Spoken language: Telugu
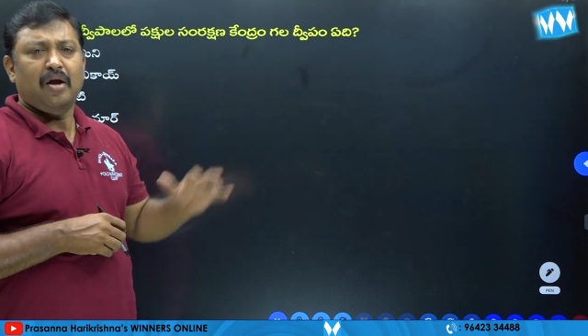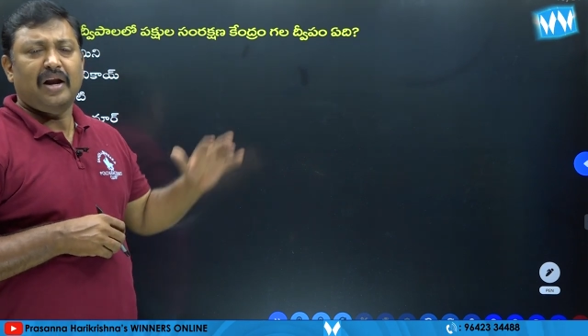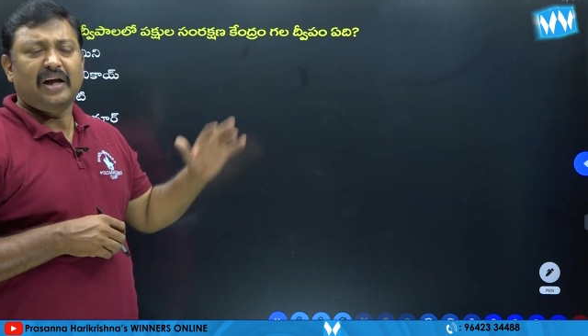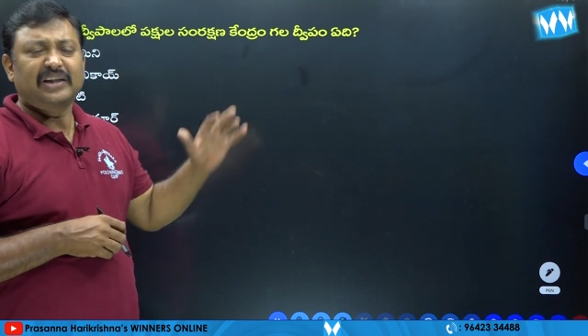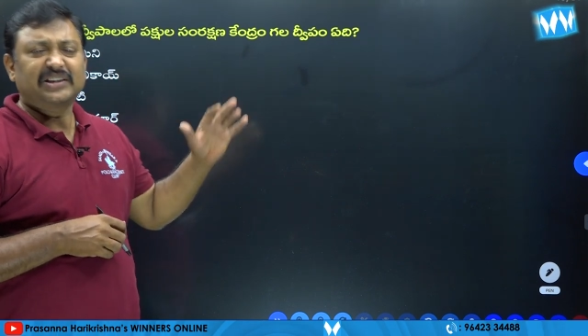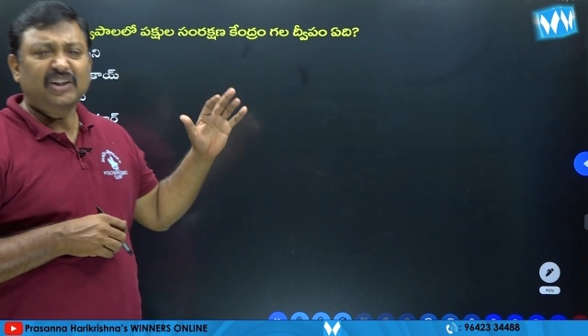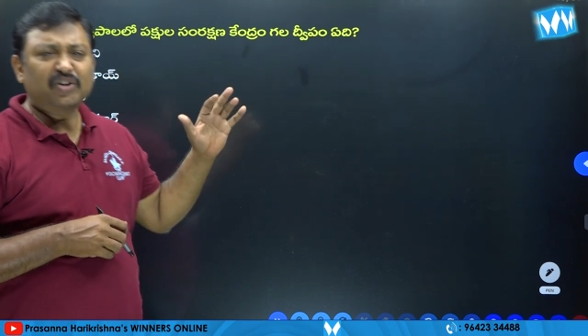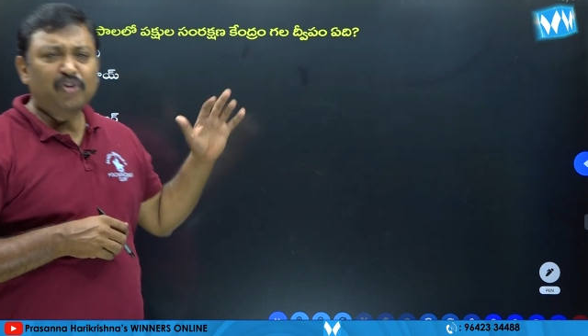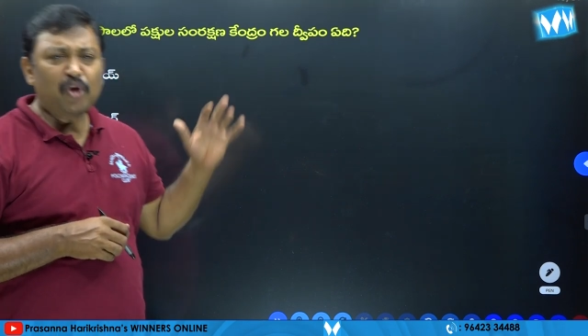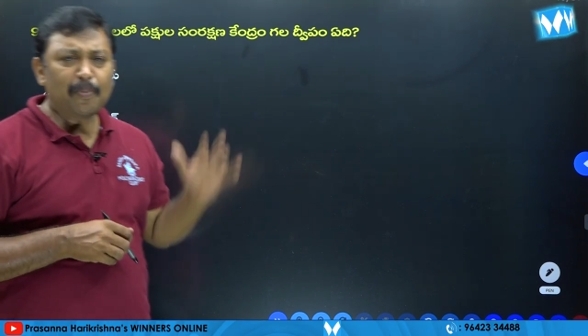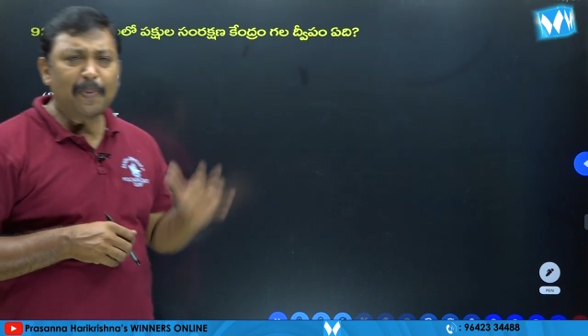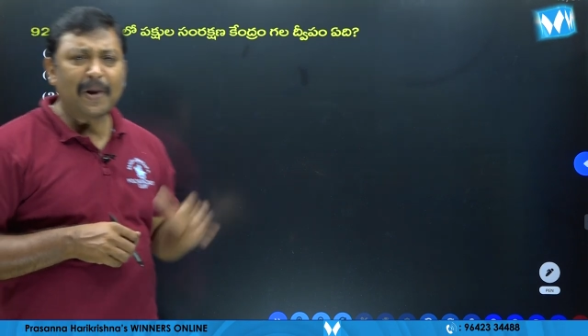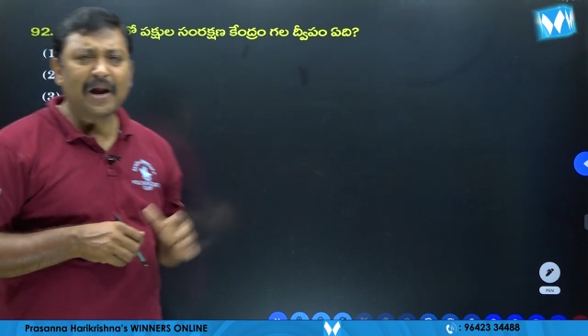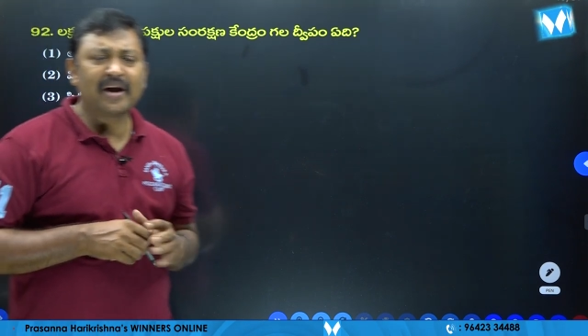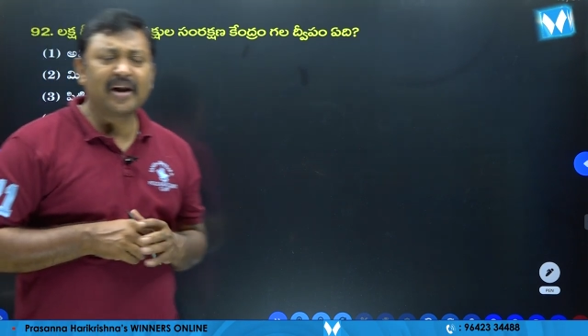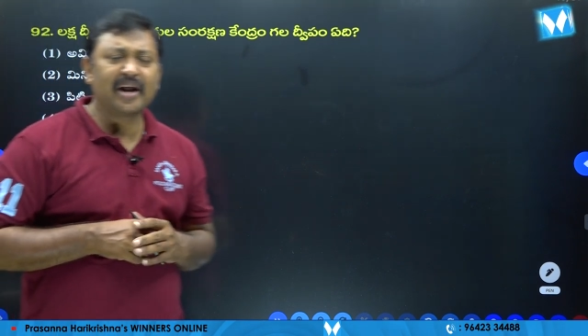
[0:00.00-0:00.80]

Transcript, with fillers: లక్షద్వీపాలు